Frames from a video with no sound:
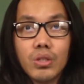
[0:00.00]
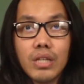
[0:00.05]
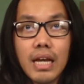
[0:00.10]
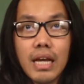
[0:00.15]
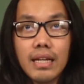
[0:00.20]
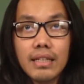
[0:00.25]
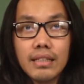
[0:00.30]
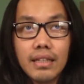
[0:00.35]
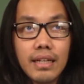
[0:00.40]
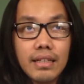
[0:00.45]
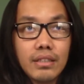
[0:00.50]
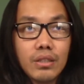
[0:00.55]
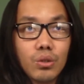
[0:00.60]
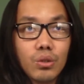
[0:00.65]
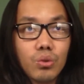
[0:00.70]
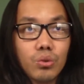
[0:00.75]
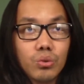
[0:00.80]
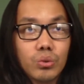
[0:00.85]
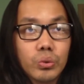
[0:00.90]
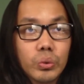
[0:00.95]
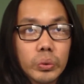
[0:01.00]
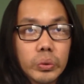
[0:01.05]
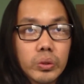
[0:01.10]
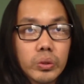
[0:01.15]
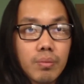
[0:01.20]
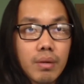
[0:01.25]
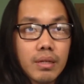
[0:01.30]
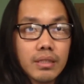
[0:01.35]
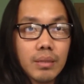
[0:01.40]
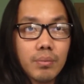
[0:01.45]
terus ada seleksi
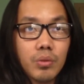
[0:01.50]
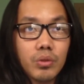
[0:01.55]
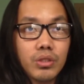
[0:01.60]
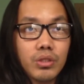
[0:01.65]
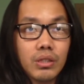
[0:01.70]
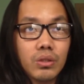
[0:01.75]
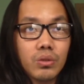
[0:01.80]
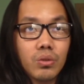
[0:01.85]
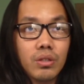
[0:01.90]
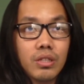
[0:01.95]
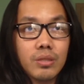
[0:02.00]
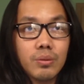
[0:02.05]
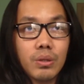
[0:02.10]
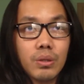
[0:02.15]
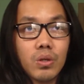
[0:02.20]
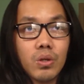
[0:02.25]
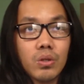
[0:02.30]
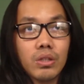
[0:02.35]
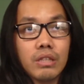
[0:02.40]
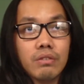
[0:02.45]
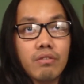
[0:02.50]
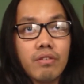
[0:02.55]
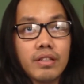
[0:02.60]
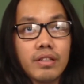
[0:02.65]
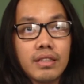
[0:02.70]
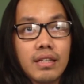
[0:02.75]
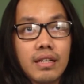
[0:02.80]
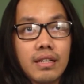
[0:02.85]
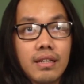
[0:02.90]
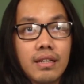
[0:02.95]
khusus semacam ujian tulis psikotes
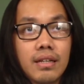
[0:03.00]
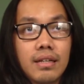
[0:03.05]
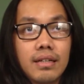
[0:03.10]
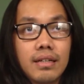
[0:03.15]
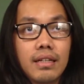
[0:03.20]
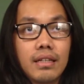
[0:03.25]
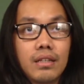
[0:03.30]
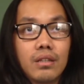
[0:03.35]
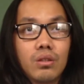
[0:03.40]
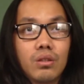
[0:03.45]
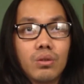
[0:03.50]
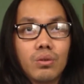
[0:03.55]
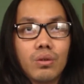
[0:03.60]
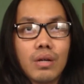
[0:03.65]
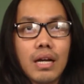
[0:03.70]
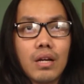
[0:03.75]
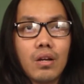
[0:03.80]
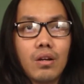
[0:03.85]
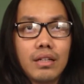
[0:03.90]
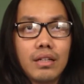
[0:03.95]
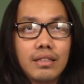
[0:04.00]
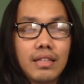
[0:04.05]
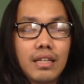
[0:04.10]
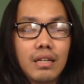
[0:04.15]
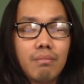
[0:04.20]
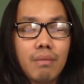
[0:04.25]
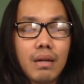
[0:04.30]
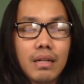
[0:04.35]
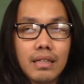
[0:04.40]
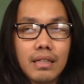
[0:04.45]
wawancara itu kalau di
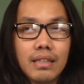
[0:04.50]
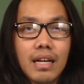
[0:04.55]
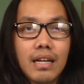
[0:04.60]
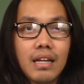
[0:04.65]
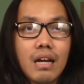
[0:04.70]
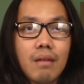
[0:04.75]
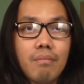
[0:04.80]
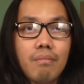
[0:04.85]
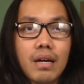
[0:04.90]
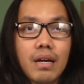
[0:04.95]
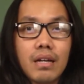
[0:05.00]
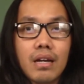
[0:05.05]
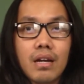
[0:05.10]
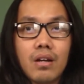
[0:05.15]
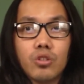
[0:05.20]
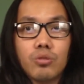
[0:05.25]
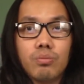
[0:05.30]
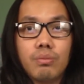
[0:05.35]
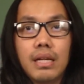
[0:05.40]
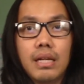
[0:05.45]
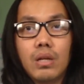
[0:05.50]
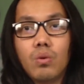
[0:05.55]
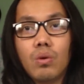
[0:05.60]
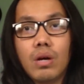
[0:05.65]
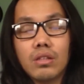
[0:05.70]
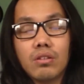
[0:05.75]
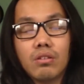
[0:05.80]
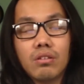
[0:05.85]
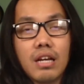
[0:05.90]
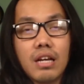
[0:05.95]
Jerman kita ngelamar
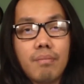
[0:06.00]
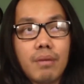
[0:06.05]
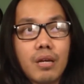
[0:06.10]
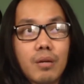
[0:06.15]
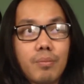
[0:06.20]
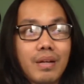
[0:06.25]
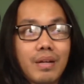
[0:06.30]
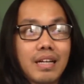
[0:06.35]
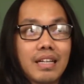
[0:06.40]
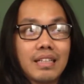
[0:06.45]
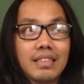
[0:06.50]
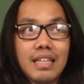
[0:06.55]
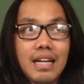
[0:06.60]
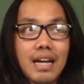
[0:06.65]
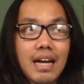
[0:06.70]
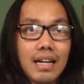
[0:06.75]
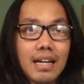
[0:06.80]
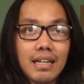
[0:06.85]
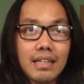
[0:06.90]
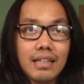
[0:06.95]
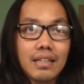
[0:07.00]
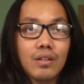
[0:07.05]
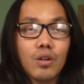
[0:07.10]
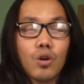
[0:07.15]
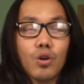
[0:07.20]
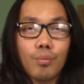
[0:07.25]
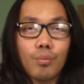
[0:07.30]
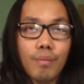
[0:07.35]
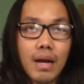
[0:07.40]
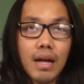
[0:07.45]
Ausbildung atau ngelamar
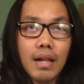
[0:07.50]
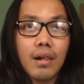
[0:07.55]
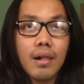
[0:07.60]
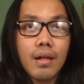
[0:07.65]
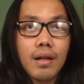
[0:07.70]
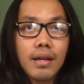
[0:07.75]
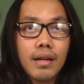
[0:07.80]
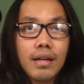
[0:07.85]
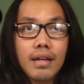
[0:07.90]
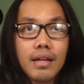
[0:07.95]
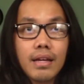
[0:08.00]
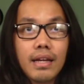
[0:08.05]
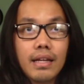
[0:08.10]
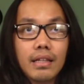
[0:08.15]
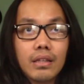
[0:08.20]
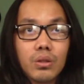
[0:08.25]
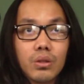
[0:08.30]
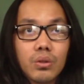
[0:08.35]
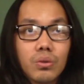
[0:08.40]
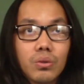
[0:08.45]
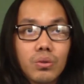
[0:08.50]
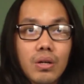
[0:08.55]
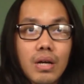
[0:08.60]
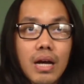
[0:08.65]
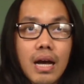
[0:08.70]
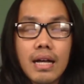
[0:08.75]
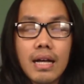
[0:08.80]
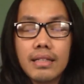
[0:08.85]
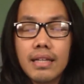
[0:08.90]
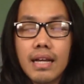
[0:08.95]
pekerjaan normal
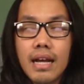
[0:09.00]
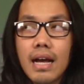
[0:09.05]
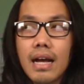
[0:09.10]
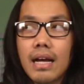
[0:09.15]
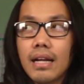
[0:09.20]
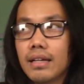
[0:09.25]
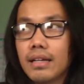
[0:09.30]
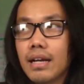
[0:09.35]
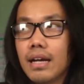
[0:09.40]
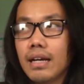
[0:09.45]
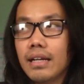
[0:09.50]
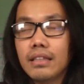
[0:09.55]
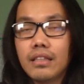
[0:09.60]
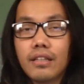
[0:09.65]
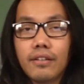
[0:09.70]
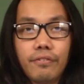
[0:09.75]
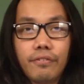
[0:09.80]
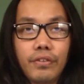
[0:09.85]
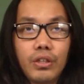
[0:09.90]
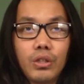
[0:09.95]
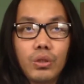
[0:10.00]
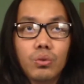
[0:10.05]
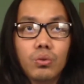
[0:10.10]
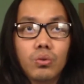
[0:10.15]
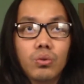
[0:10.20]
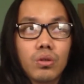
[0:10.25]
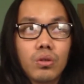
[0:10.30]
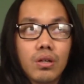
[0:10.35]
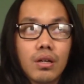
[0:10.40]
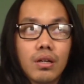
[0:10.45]
itu hanya ada
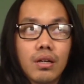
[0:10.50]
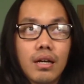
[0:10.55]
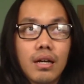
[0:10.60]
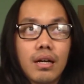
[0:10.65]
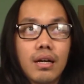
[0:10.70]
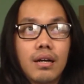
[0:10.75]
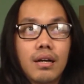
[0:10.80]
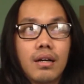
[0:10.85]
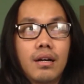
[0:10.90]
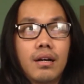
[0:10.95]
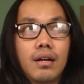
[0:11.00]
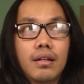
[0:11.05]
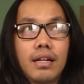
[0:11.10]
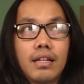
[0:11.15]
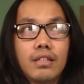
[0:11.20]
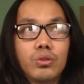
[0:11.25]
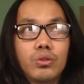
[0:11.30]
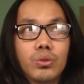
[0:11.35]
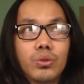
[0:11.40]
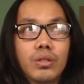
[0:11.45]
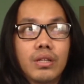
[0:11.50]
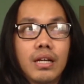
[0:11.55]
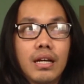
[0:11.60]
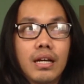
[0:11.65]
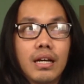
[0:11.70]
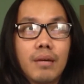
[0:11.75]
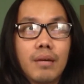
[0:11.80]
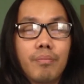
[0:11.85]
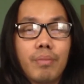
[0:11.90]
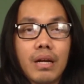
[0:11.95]
interview uh, dan
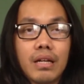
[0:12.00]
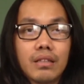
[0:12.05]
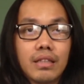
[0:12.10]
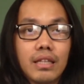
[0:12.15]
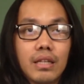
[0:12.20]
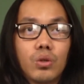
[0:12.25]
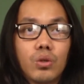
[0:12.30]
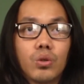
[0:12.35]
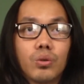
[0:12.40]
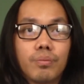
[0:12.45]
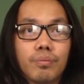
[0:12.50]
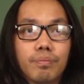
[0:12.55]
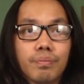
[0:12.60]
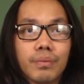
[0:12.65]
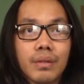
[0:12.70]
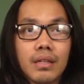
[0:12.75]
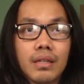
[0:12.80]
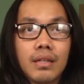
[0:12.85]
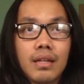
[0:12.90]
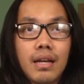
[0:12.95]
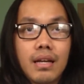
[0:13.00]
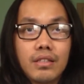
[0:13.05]
juga praktikum